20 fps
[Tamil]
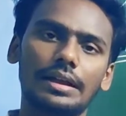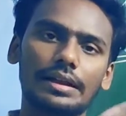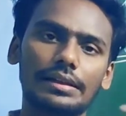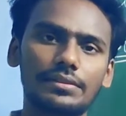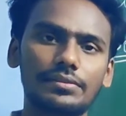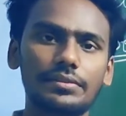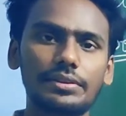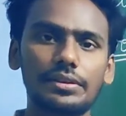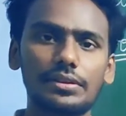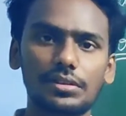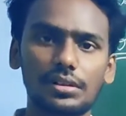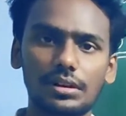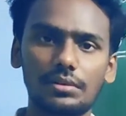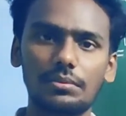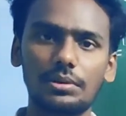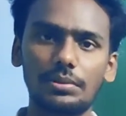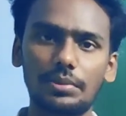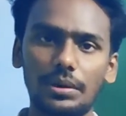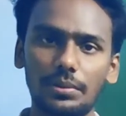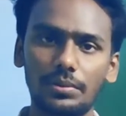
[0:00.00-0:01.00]
நெக்ஸ்ட் வீடியோவில்
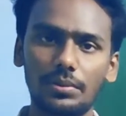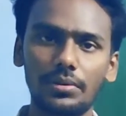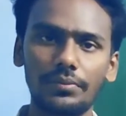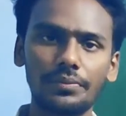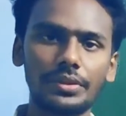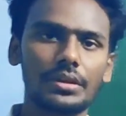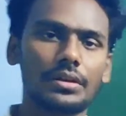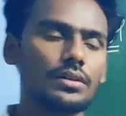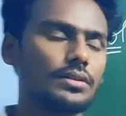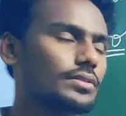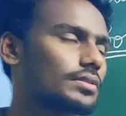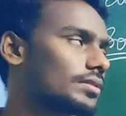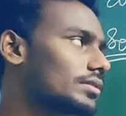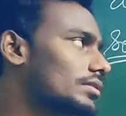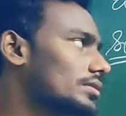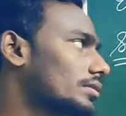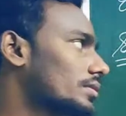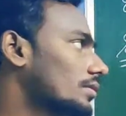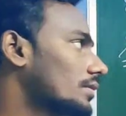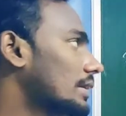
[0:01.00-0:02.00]
நம்ம பார்ப்போம் ஸோ
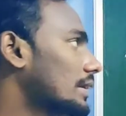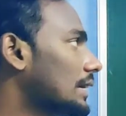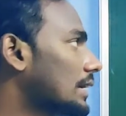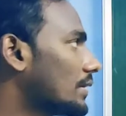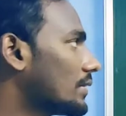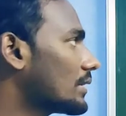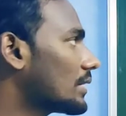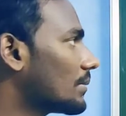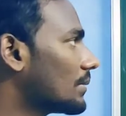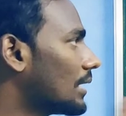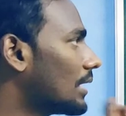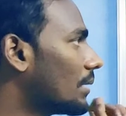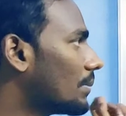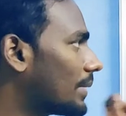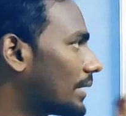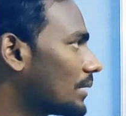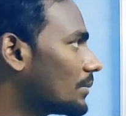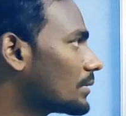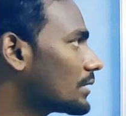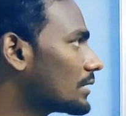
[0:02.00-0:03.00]
இங்கே வந்து
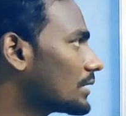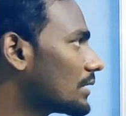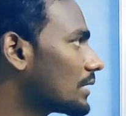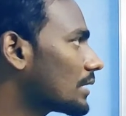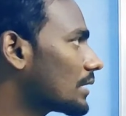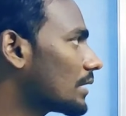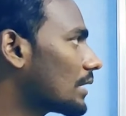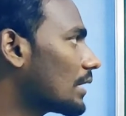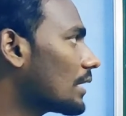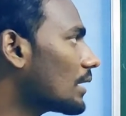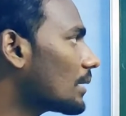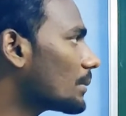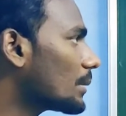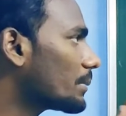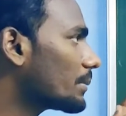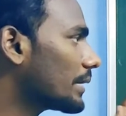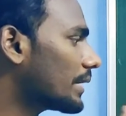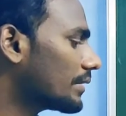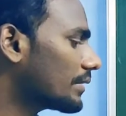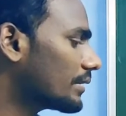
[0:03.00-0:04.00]
நம்மளால் பண்ண முடிஞ்சதுன்றதுனால
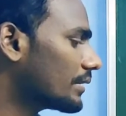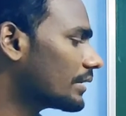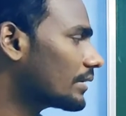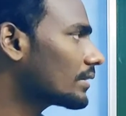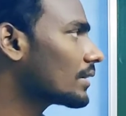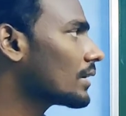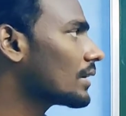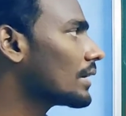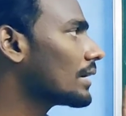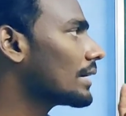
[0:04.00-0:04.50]
நம்ம பேசிக்